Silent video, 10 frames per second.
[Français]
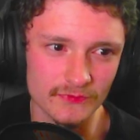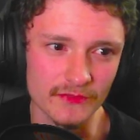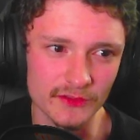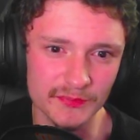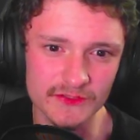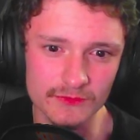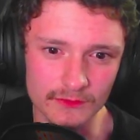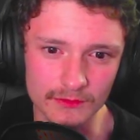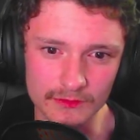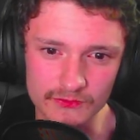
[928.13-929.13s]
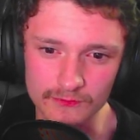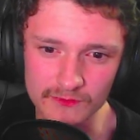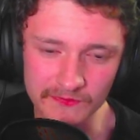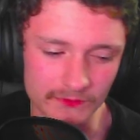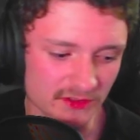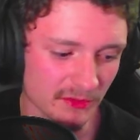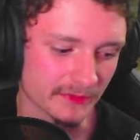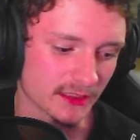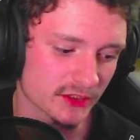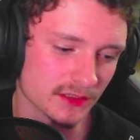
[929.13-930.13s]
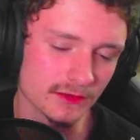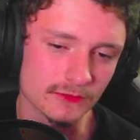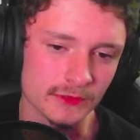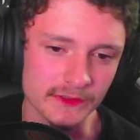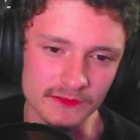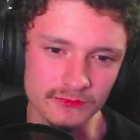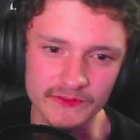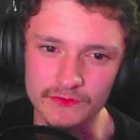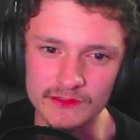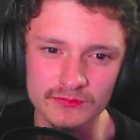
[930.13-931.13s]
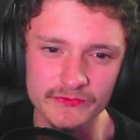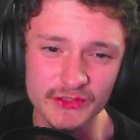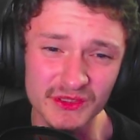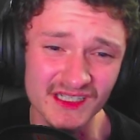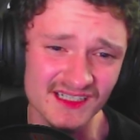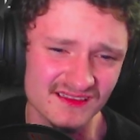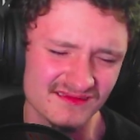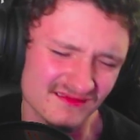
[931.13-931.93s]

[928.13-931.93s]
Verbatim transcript: vous l'avez pas sur, euh, sur Wii, franchement, mais achetez-le, quoi. Il coûte, il coûte que dalle.